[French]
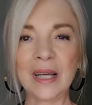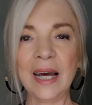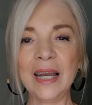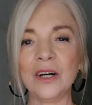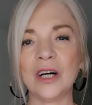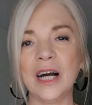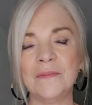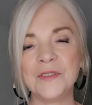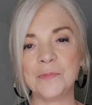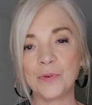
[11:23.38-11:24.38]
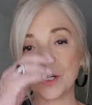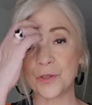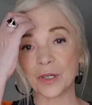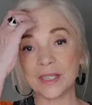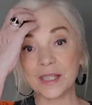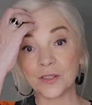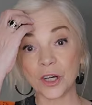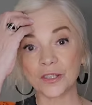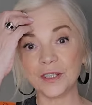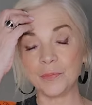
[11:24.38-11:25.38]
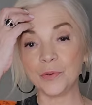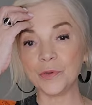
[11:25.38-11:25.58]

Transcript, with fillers: Alors, un petit point sur les stocks des pulls